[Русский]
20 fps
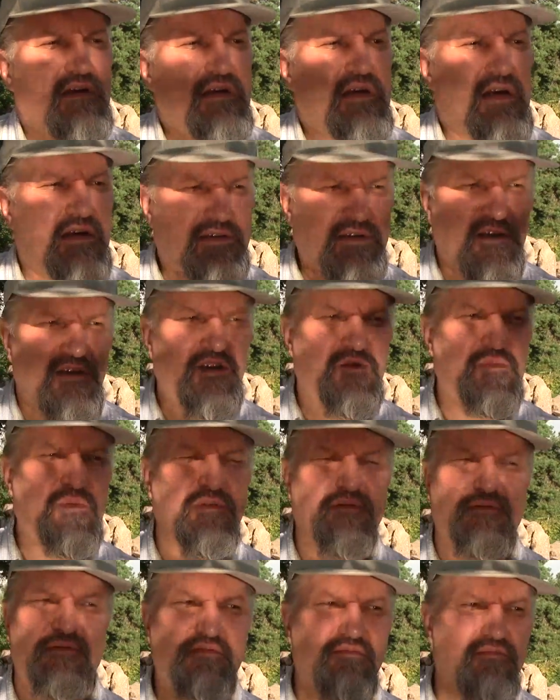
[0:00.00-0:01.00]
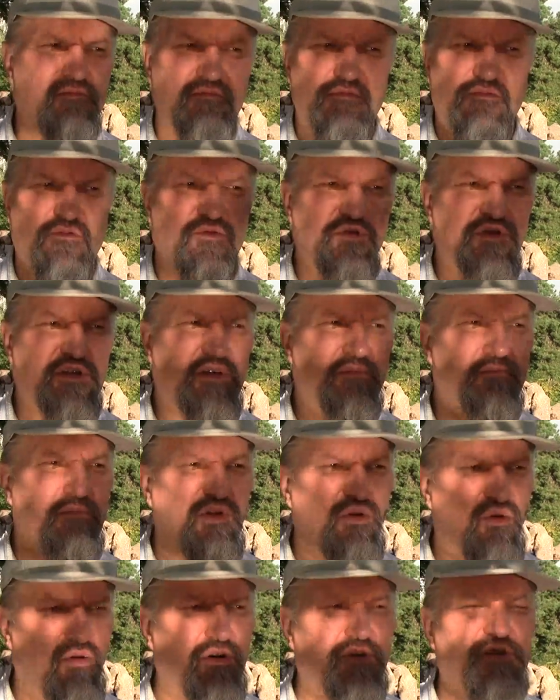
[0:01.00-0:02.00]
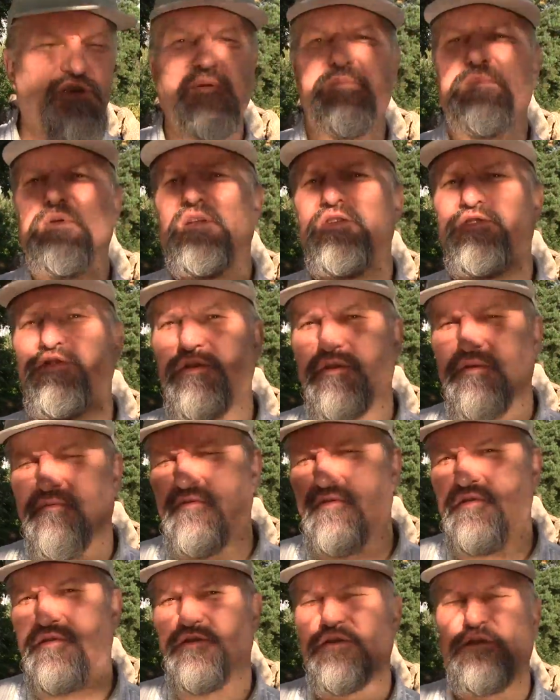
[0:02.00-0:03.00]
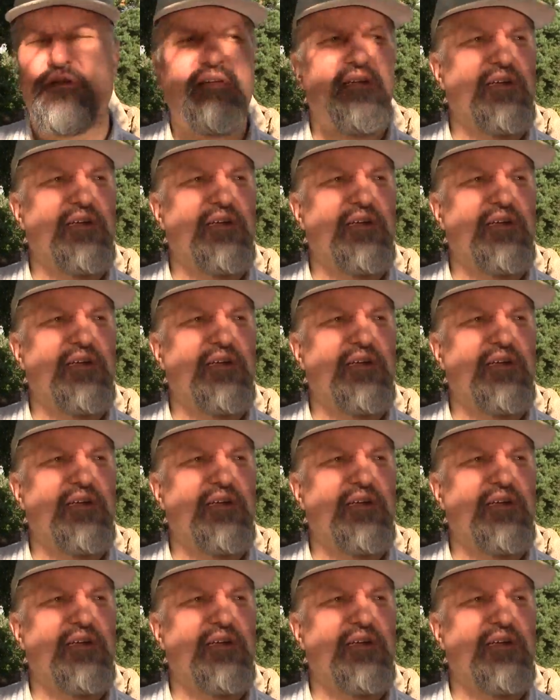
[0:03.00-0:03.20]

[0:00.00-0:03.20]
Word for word: Казалось бы, уже многожды перечитываешь,